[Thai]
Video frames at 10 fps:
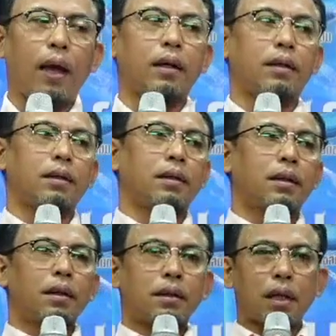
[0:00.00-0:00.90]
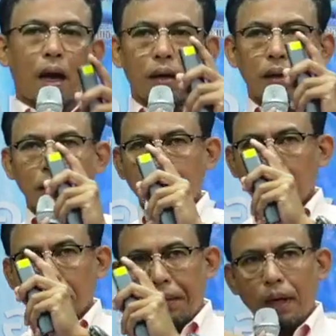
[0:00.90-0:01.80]
งจาก
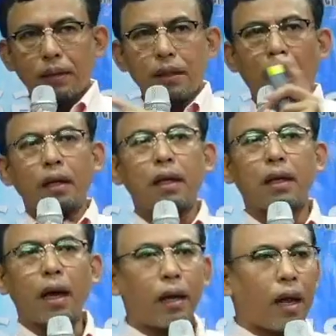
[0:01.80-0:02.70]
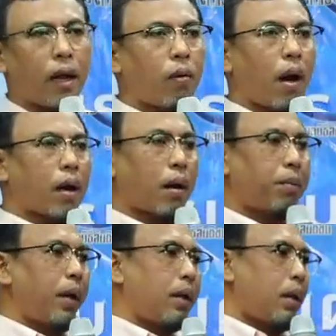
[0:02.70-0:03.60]
เพศชายที่แข็งแรงกว่ากับ
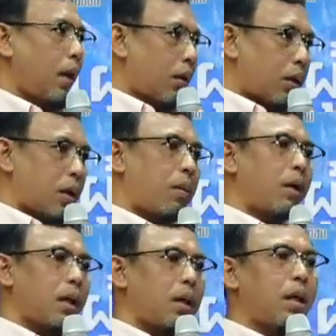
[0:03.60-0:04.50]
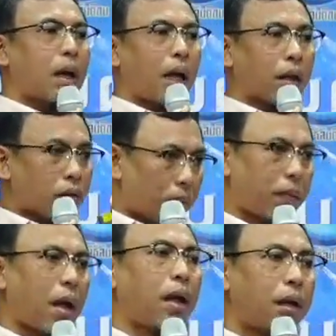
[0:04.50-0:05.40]
เพศหญิงโดยเฉพาะอย่างยิ่งการตบ
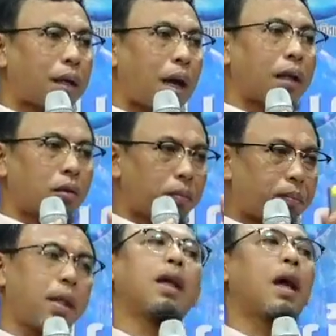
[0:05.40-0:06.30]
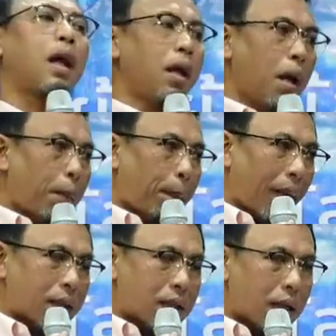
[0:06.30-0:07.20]
หน้าหรือการทุบตีกัน
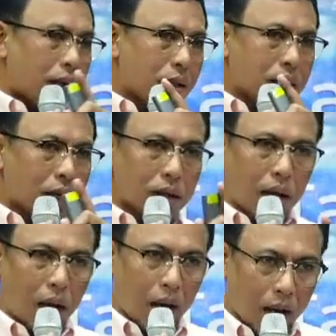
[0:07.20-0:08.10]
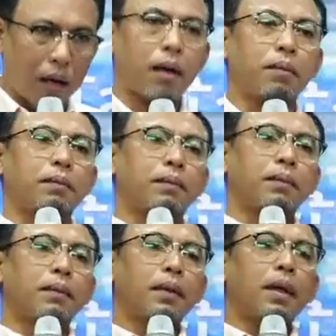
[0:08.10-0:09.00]
เป็นสิ่งที่ศาสนาห้าม
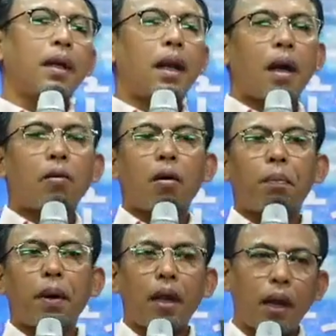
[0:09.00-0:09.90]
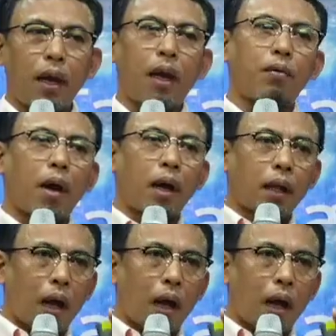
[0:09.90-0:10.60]
แล้วก็เป็นเหตุว่าถ้า